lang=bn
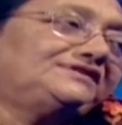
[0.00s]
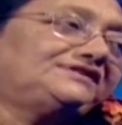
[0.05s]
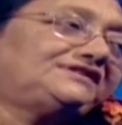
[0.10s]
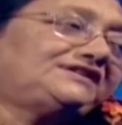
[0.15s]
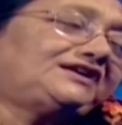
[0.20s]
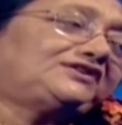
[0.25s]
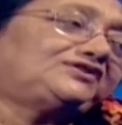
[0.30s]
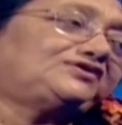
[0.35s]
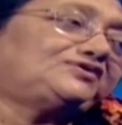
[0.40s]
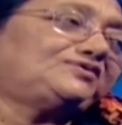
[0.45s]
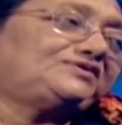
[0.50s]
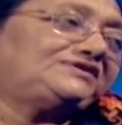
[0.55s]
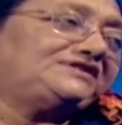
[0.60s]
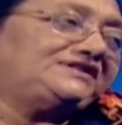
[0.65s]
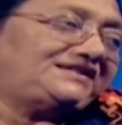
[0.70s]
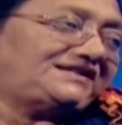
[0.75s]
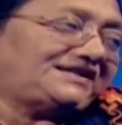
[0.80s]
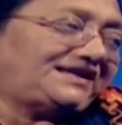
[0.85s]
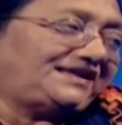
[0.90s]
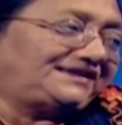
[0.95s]

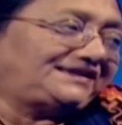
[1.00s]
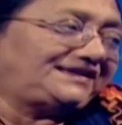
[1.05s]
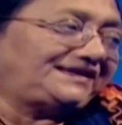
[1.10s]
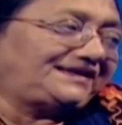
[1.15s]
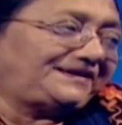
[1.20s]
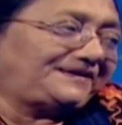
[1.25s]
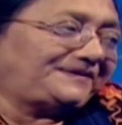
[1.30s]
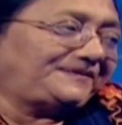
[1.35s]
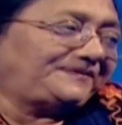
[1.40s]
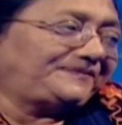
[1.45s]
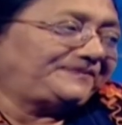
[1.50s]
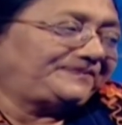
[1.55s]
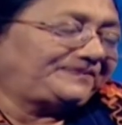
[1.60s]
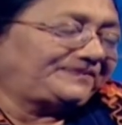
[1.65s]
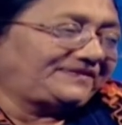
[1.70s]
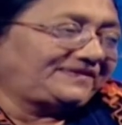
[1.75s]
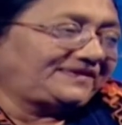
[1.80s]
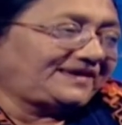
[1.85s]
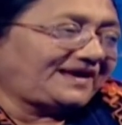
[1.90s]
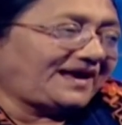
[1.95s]
সাতষট্টি সাল থেকে
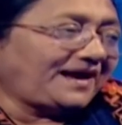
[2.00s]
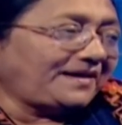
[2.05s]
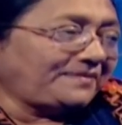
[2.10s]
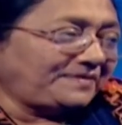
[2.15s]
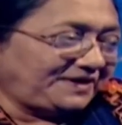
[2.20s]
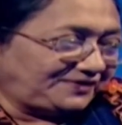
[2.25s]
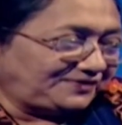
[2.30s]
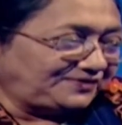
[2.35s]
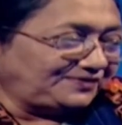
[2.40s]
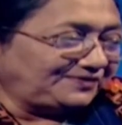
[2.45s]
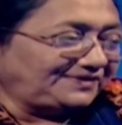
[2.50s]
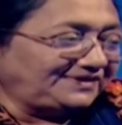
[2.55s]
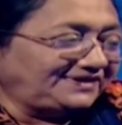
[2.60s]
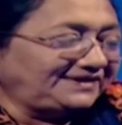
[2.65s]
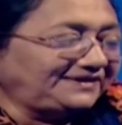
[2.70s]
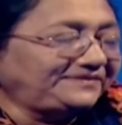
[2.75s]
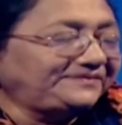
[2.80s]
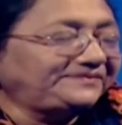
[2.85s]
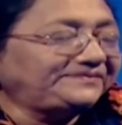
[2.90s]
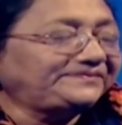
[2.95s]
আমার
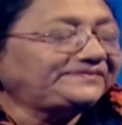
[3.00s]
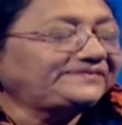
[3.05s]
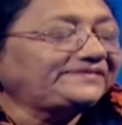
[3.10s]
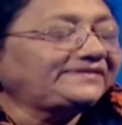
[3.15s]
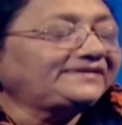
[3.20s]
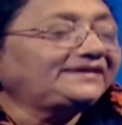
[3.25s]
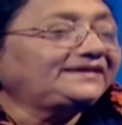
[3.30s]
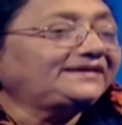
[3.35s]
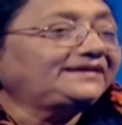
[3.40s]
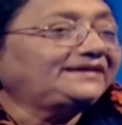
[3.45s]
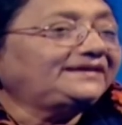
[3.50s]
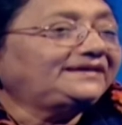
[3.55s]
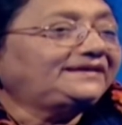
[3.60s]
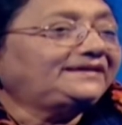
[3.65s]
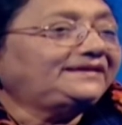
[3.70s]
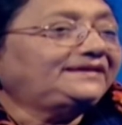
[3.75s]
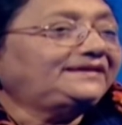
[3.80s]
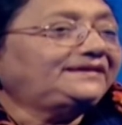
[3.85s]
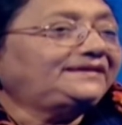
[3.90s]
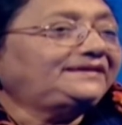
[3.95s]
জন্যে
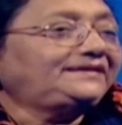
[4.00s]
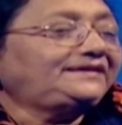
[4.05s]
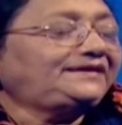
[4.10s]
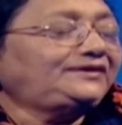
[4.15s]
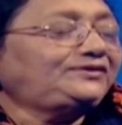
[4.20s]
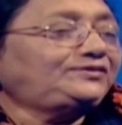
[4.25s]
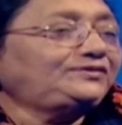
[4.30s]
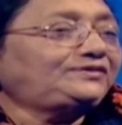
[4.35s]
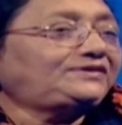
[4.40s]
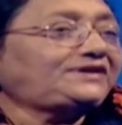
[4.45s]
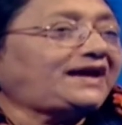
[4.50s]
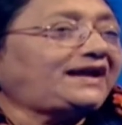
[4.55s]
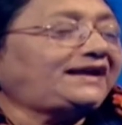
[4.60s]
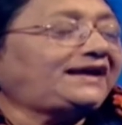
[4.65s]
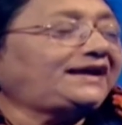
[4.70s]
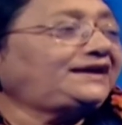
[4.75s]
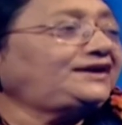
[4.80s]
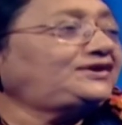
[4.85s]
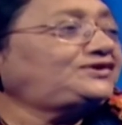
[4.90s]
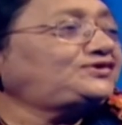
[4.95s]
কিন্তু তার
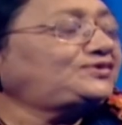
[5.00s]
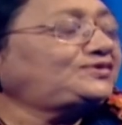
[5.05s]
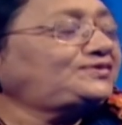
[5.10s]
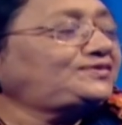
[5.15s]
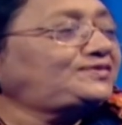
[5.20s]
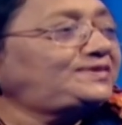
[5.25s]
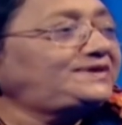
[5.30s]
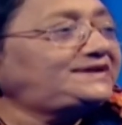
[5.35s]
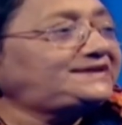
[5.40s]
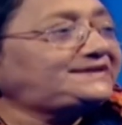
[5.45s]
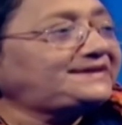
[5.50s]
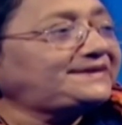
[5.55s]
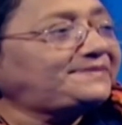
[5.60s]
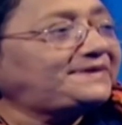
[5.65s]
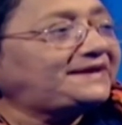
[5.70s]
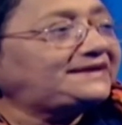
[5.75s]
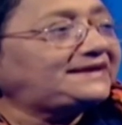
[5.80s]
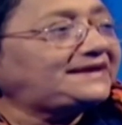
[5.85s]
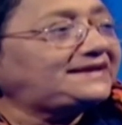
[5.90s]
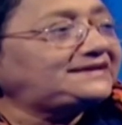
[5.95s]
আগে চোখ খুলেছে
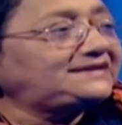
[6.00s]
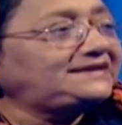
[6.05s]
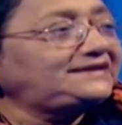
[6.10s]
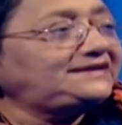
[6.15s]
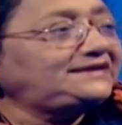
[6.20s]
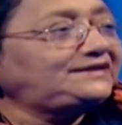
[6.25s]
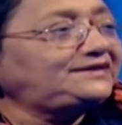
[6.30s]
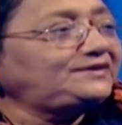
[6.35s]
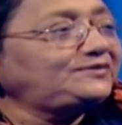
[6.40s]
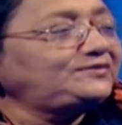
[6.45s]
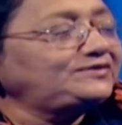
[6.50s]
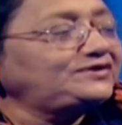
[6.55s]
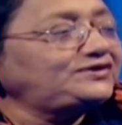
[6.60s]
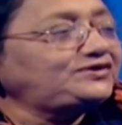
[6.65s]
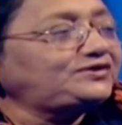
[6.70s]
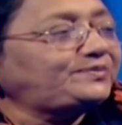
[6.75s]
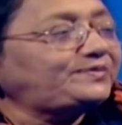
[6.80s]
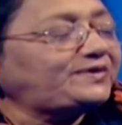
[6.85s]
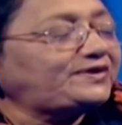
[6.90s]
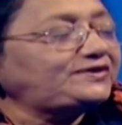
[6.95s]
আমার রাজনীতিতে
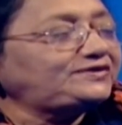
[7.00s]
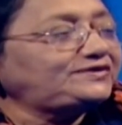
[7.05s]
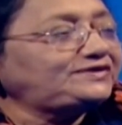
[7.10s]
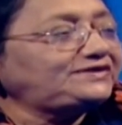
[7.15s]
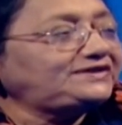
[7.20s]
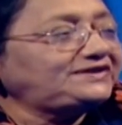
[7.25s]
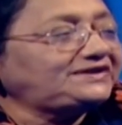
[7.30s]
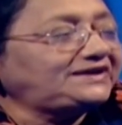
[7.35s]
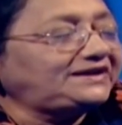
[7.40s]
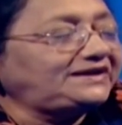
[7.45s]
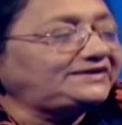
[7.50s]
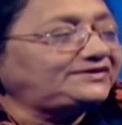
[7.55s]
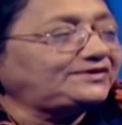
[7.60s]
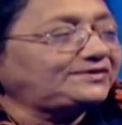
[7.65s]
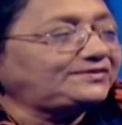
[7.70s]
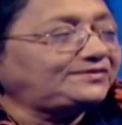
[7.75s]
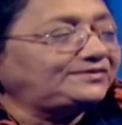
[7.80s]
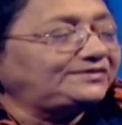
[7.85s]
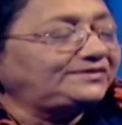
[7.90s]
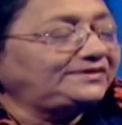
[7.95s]
উনিশশো সালে
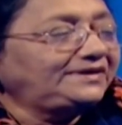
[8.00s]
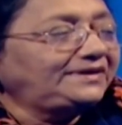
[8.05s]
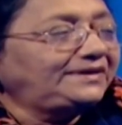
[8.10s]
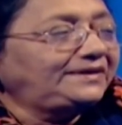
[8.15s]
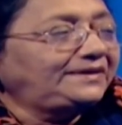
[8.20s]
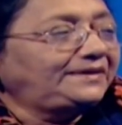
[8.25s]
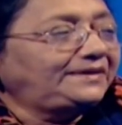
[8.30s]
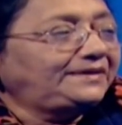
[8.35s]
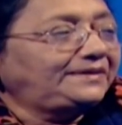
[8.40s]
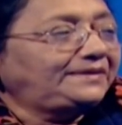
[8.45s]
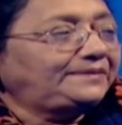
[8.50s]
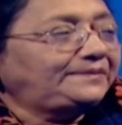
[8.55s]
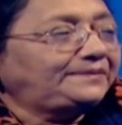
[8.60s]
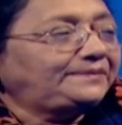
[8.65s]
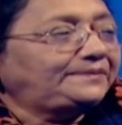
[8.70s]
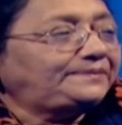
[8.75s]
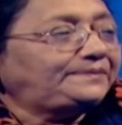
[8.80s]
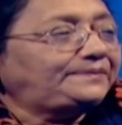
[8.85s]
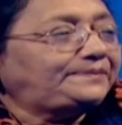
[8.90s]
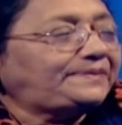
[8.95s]
যখন
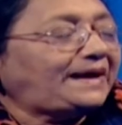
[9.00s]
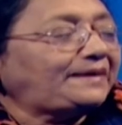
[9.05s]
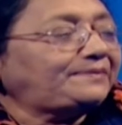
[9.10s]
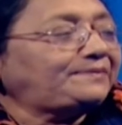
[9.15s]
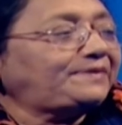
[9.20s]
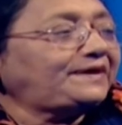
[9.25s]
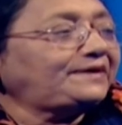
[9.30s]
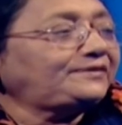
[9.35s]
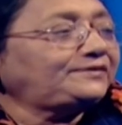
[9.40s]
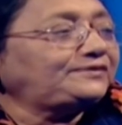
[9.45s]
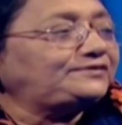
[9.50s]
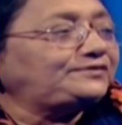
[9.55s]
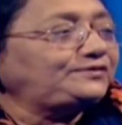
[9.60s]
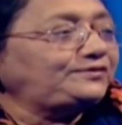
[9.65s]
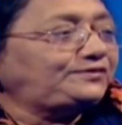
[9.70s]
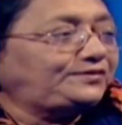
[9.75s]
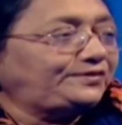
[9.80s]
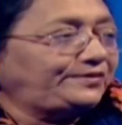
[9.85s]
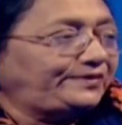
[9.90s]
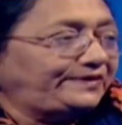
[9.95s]
পাক ভারত
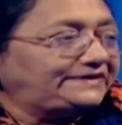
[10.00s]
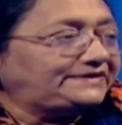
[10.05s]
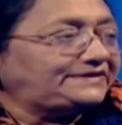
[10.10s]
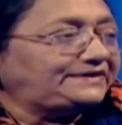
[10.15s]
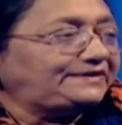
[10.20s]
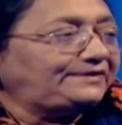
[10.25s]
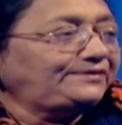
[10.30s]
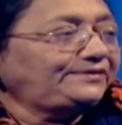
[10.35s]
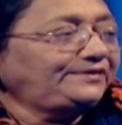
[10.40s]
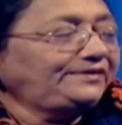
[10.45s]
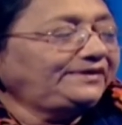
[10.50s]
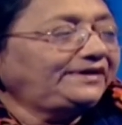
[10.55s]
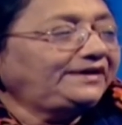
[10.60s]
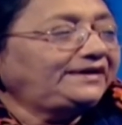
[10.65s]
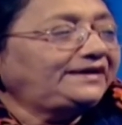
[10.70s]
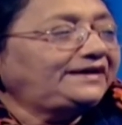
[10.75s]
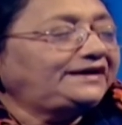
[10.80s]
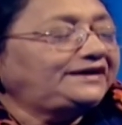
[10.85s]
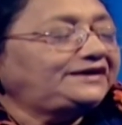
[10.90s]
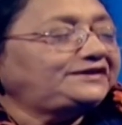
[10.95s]
যুদ্ধ হয়েছিল
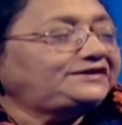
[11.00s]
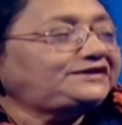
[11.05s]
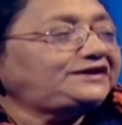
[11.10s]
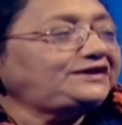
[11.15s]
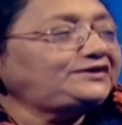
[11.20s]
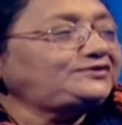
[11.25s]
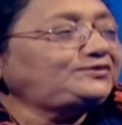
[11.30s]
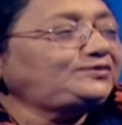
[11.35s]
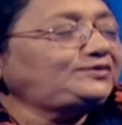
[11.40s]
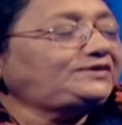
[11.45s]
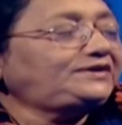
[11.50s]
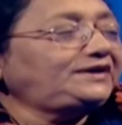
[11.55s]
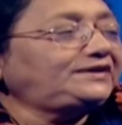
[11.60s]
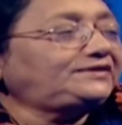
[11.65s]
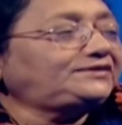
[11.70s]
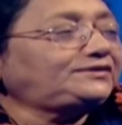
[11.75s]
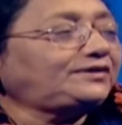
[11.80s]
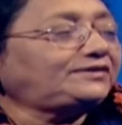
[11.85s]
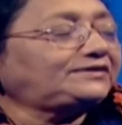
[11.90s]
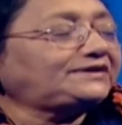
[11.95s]
সেই যুদ্ধে
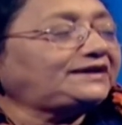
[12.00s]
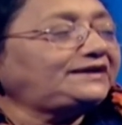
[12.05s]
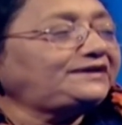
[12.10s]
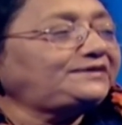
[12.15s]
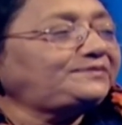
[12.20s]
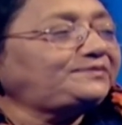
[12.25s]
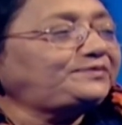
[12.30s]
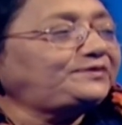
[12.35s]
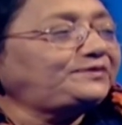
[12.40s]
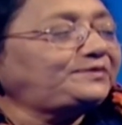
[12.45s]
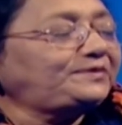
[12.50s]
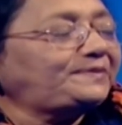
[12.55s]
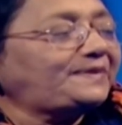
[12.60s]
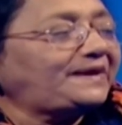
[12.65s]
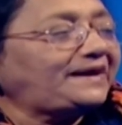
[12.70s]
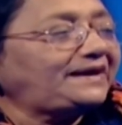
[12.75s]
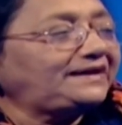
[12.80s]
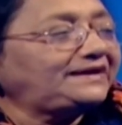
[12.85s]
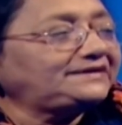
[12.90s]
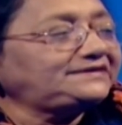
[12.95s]
তৎকালীন পূর্ব
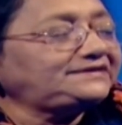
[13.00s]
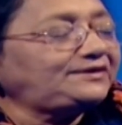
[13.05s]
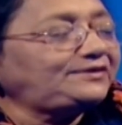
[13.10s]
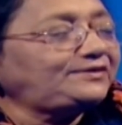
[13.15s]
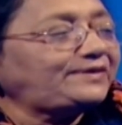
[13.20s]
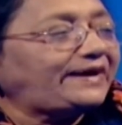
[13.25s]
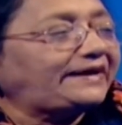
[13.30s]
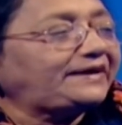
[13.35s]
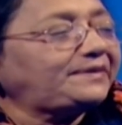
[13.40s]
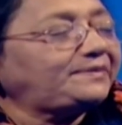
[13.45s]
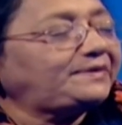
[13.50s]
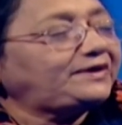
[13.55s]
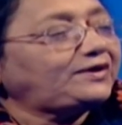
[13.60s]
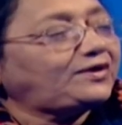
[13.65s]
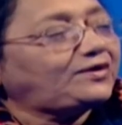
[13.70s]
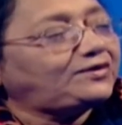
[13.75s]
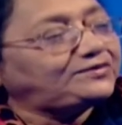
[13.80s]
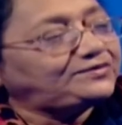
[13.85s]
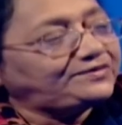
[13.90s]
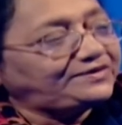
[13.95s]
বাংলা ছিল একেবারে
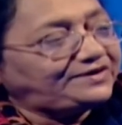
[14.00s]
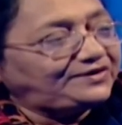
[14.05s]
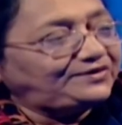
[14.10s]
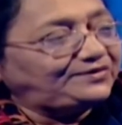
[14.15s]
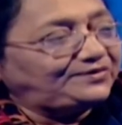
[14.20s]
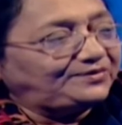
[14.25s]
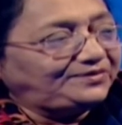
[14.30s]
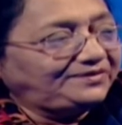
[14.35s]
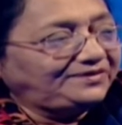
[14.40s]
অরক্ষিত